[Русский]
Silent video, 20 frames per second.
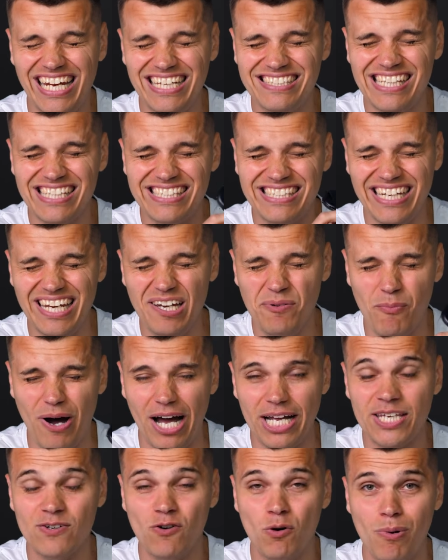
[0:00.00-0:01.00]
33,
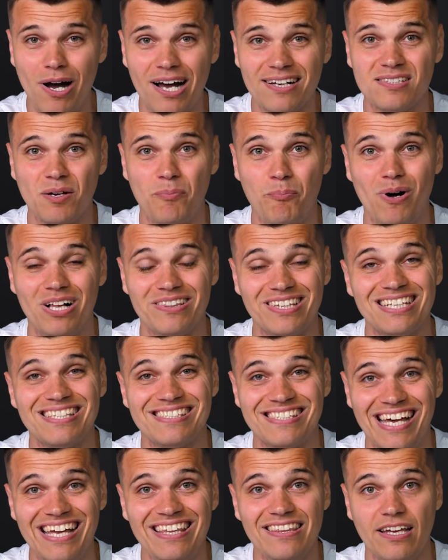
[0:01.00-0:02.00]
мать его, бакса.
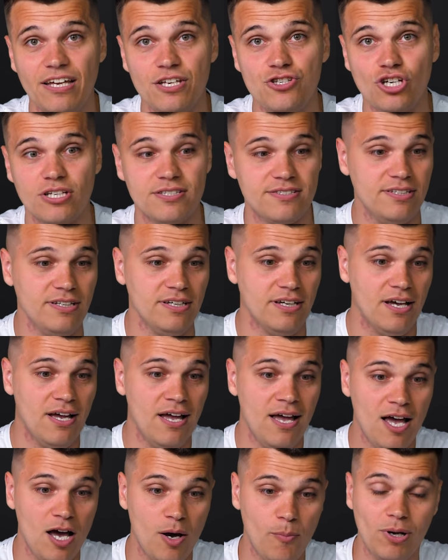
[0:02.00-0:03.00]
Полноценные часы
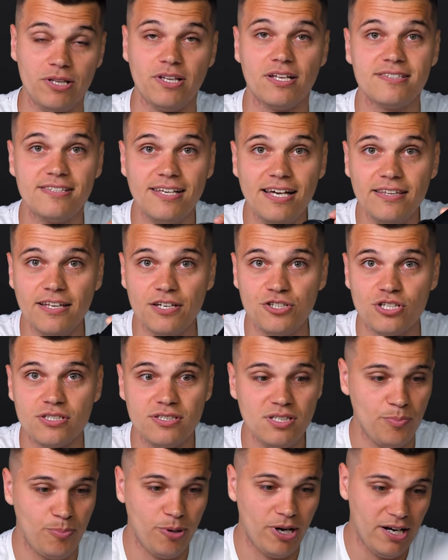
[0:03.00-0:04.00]
полноценные
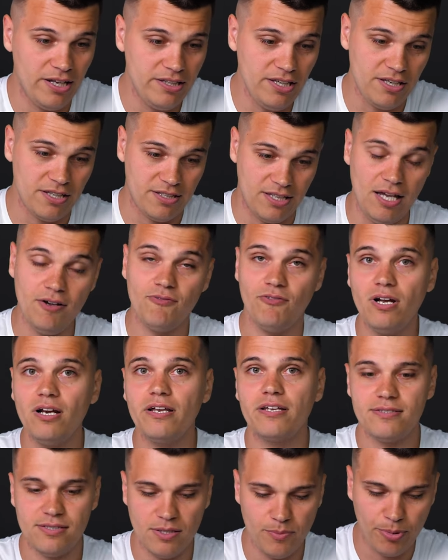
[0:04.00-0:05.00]
часы, поглядите, да,
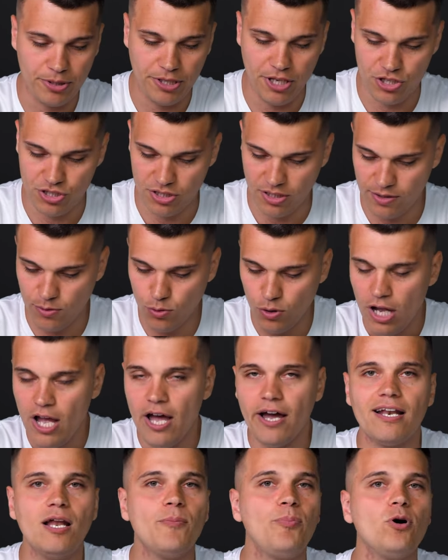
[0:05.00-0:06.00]
выглядят симпатично. Для, ну,
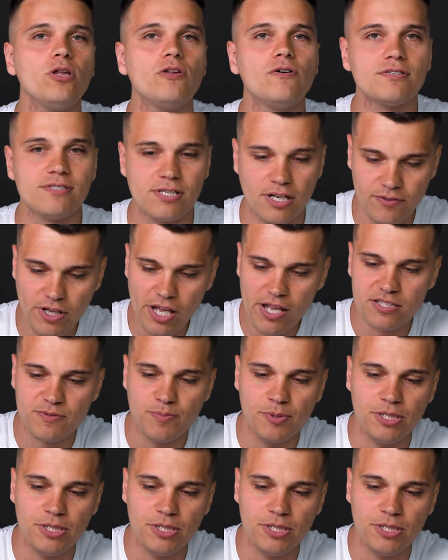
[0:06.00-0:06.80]
для полного сравнения,